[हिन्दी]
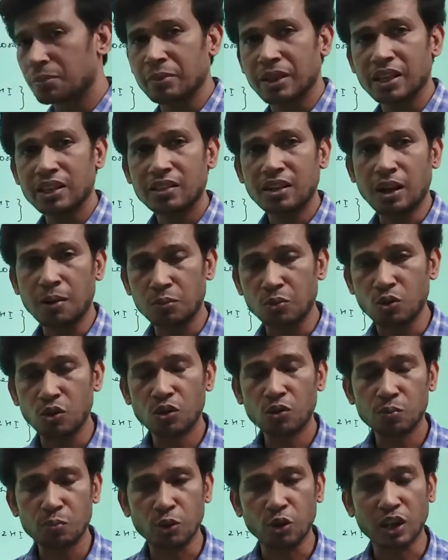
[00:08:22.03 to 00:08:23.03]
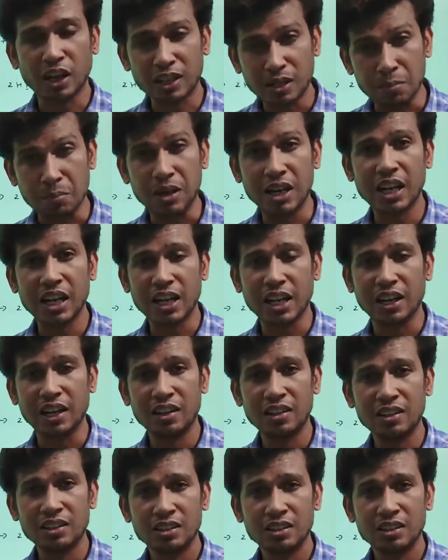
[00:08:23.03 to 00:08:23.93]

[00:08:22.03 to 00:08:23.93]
में हमको प्रोडक्ट मिलेगा